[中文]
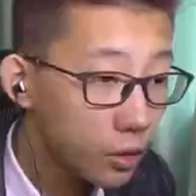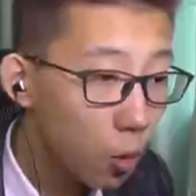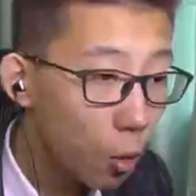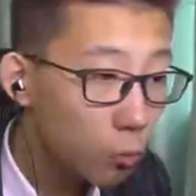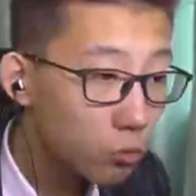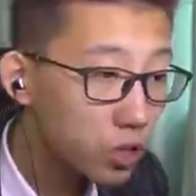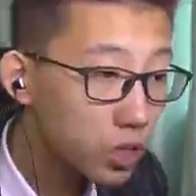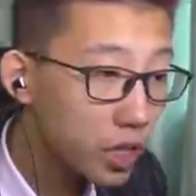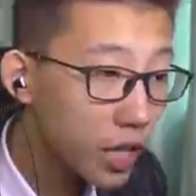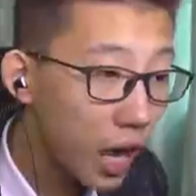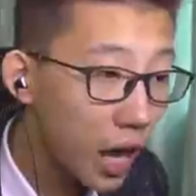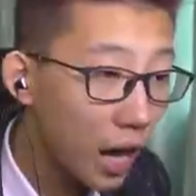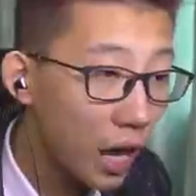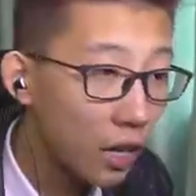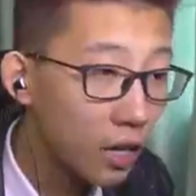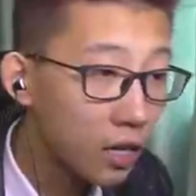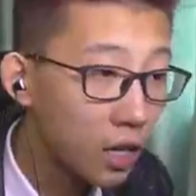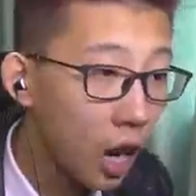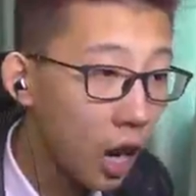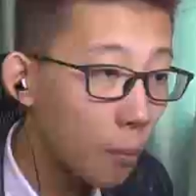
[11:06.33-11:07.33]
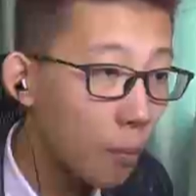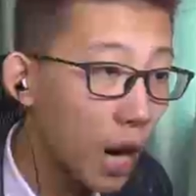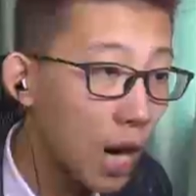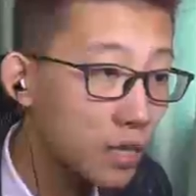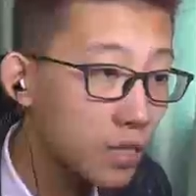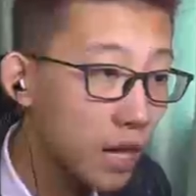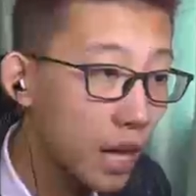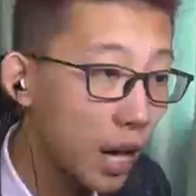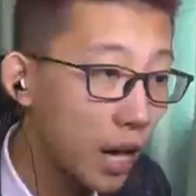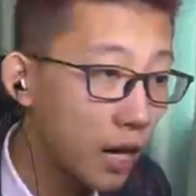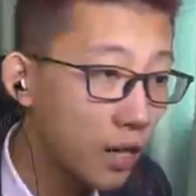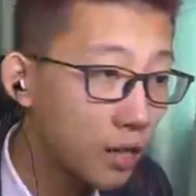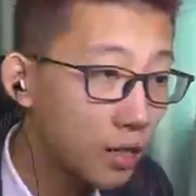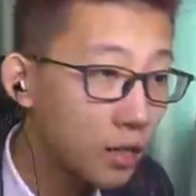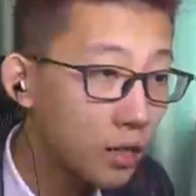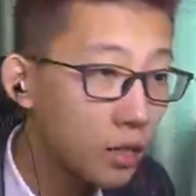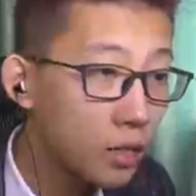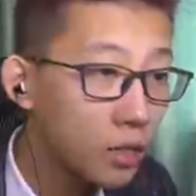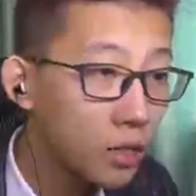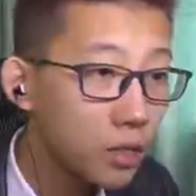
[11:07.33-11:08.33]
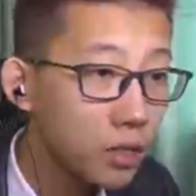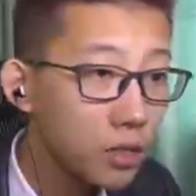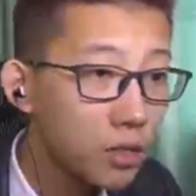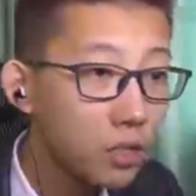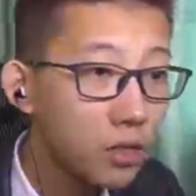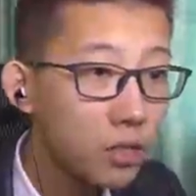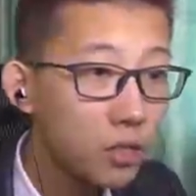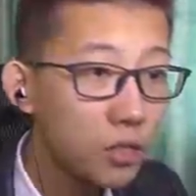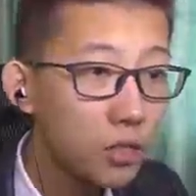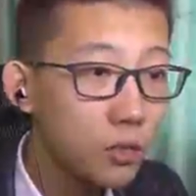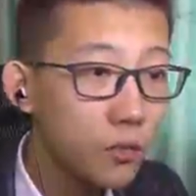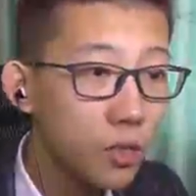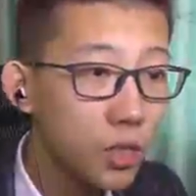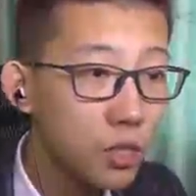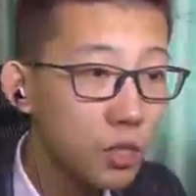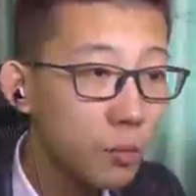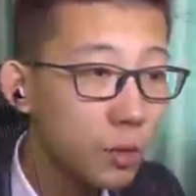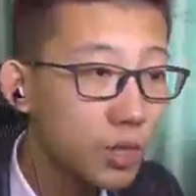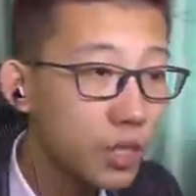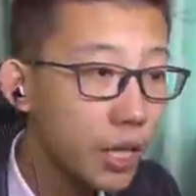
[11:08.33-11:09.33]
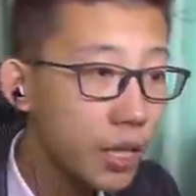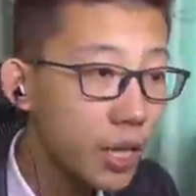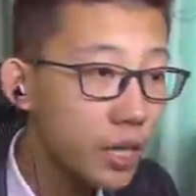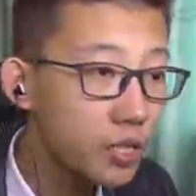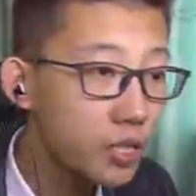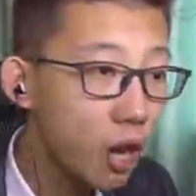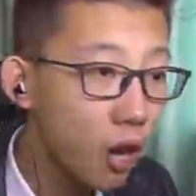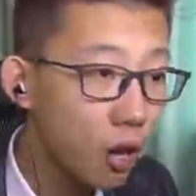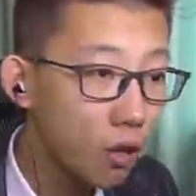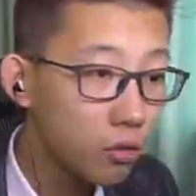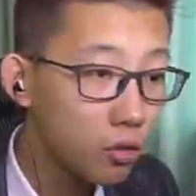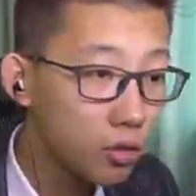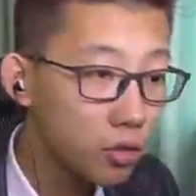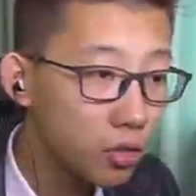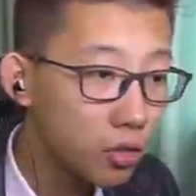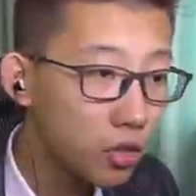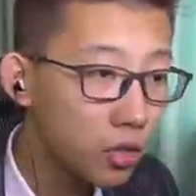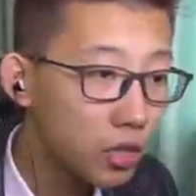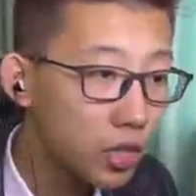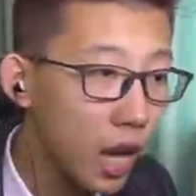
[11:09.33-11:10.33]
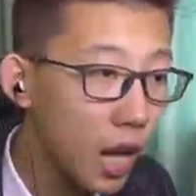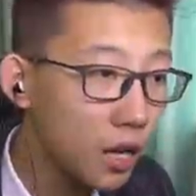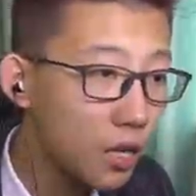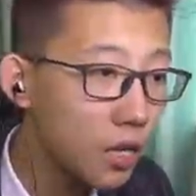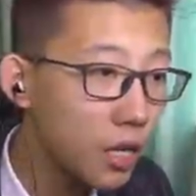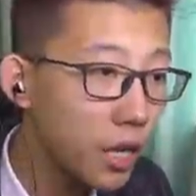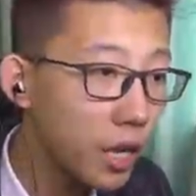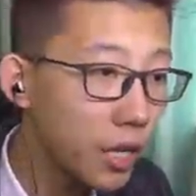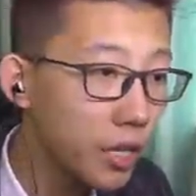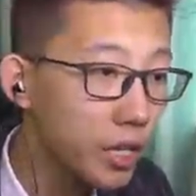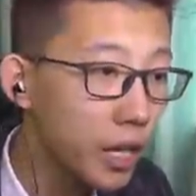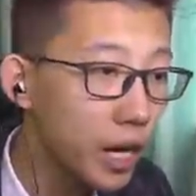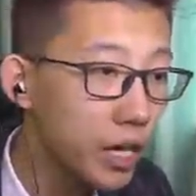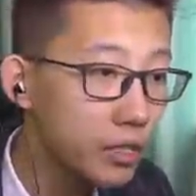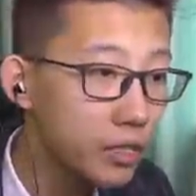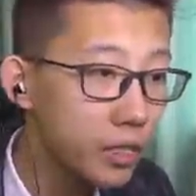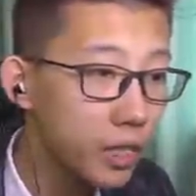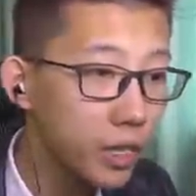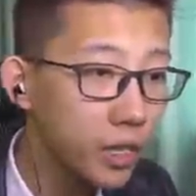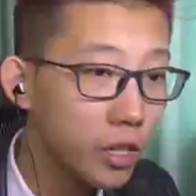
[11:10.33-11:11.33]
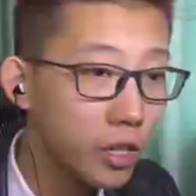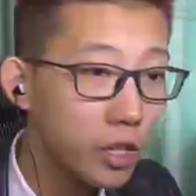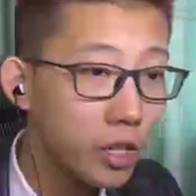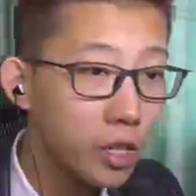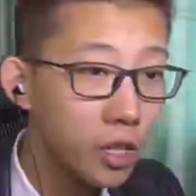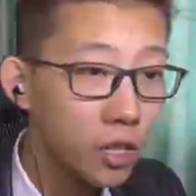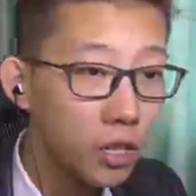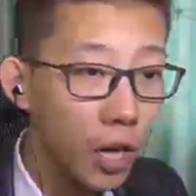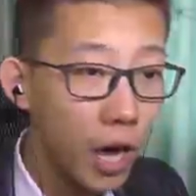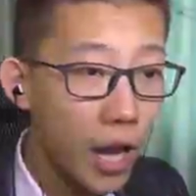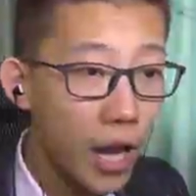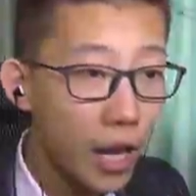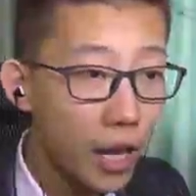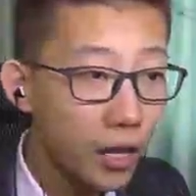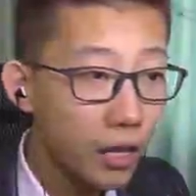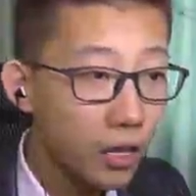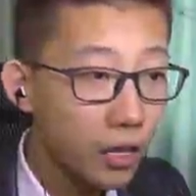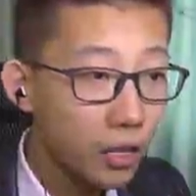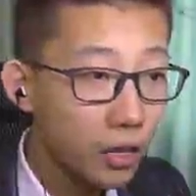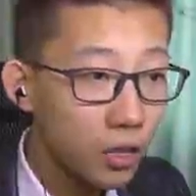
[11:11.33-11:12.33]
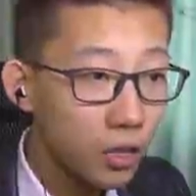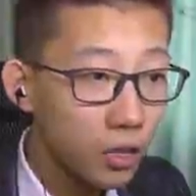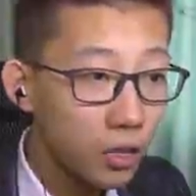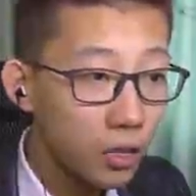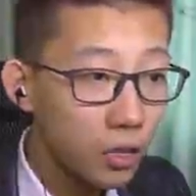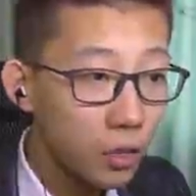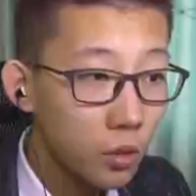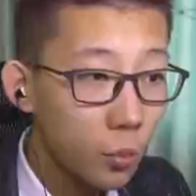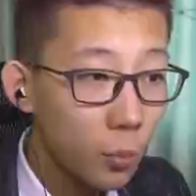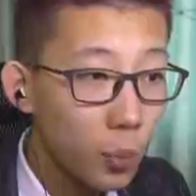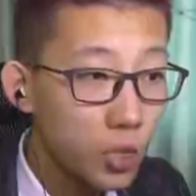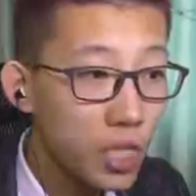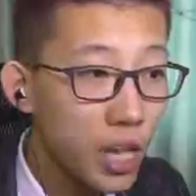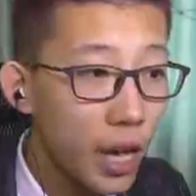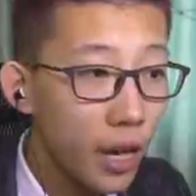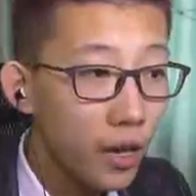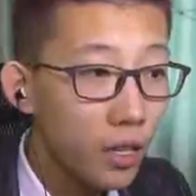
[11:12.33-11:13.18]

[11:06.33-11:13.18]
攻击啊，扛把子，你你为什么戴眼罩？你是个大哥呀，应该是。哎，不是，